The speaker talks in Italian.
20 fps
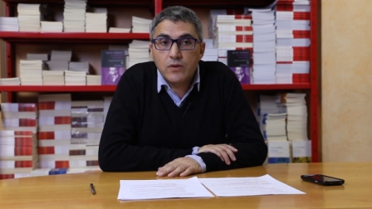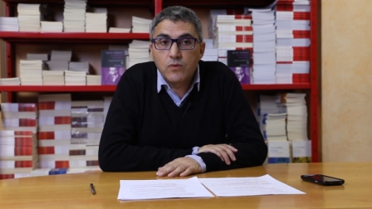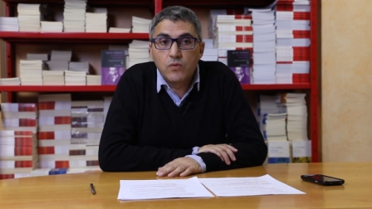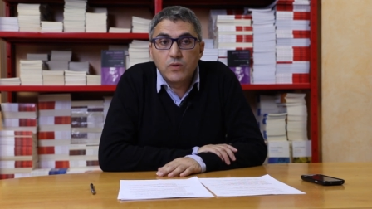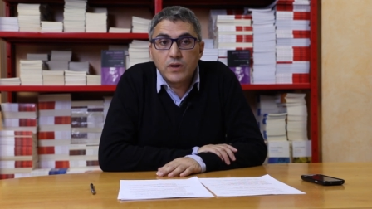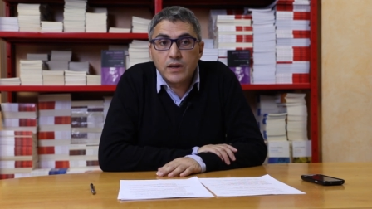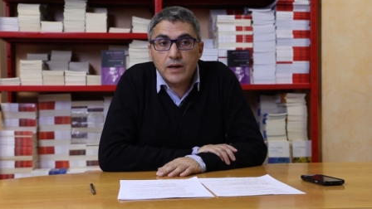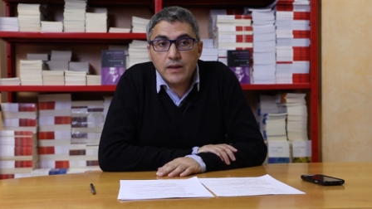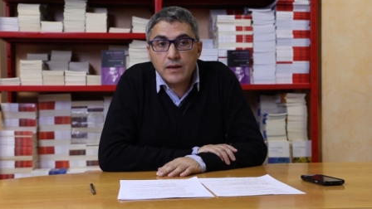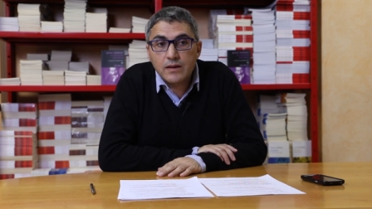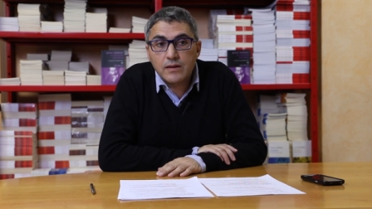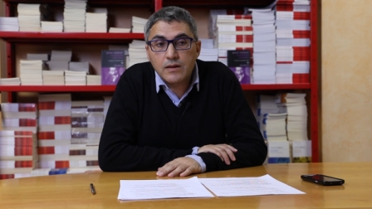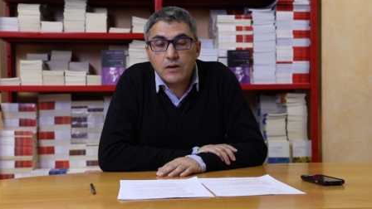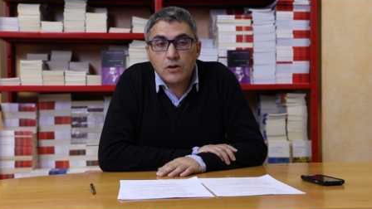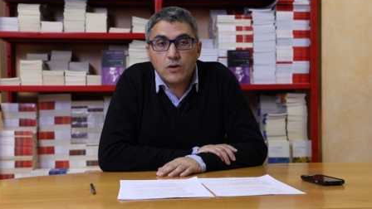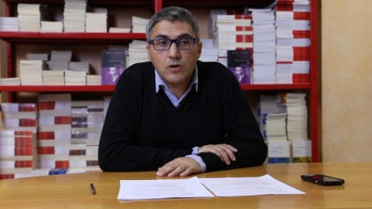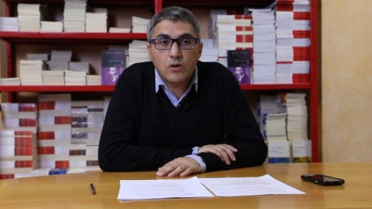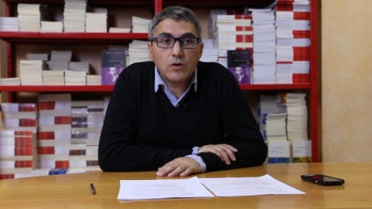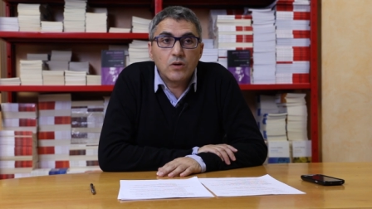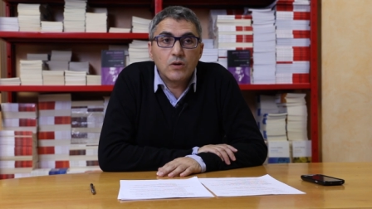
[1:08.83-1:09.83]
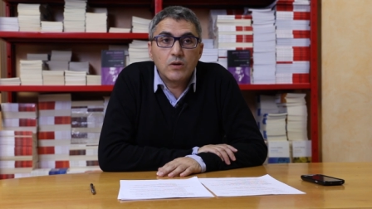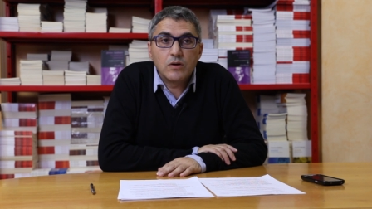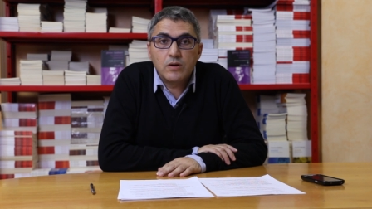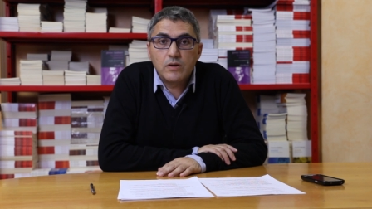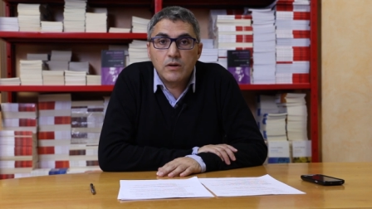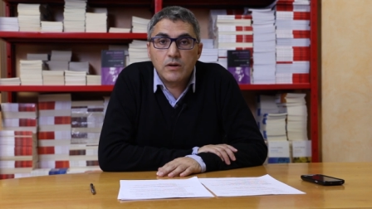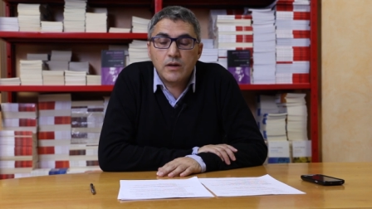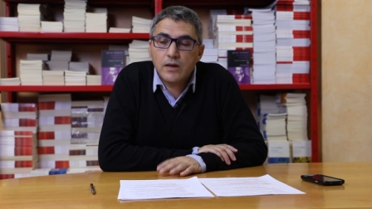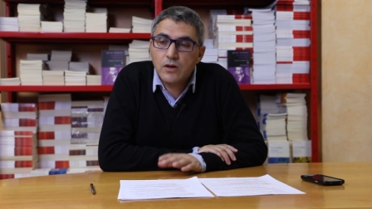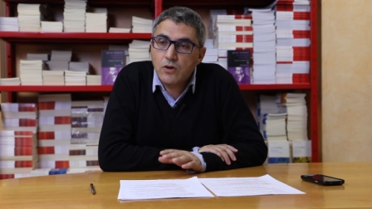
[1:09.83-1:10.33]
un critico
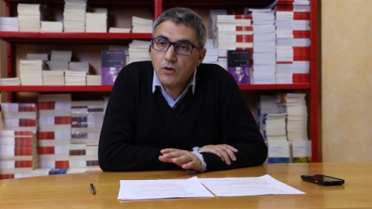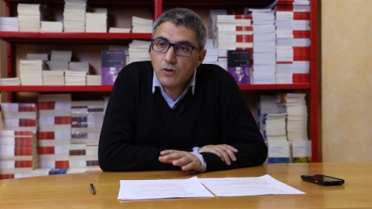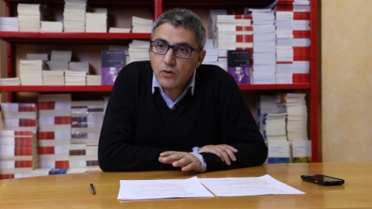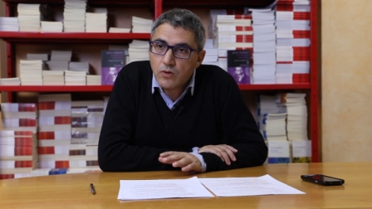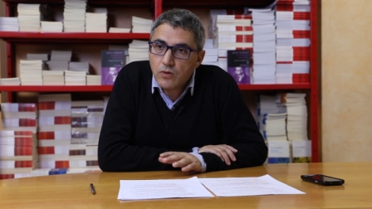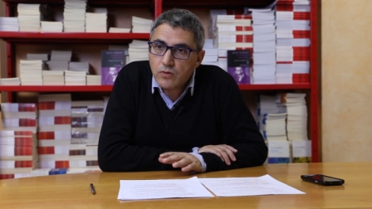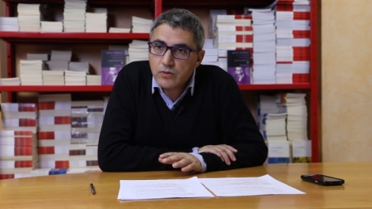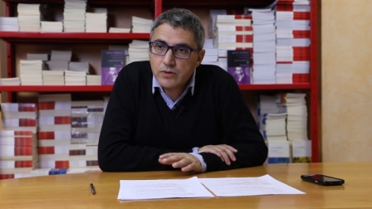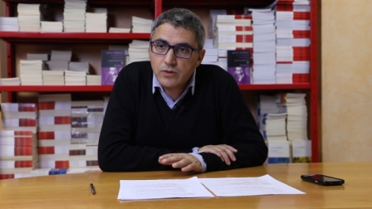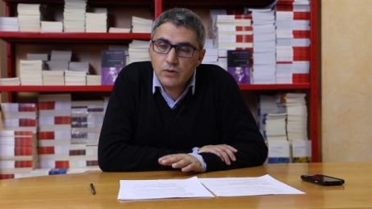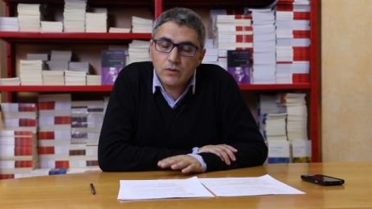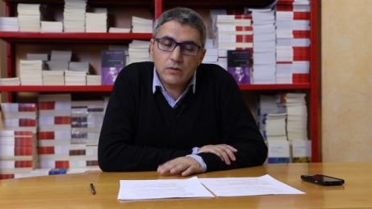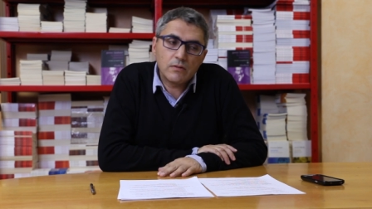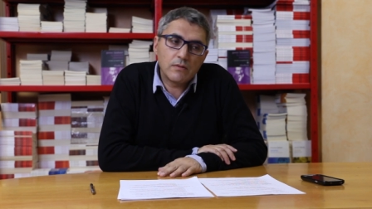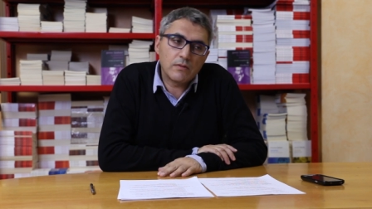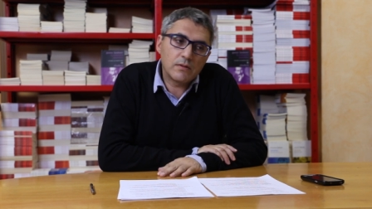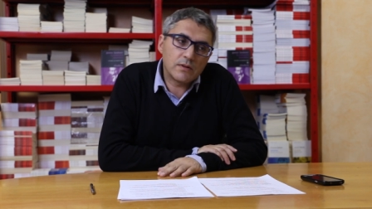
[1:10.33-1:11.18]
rigoroso,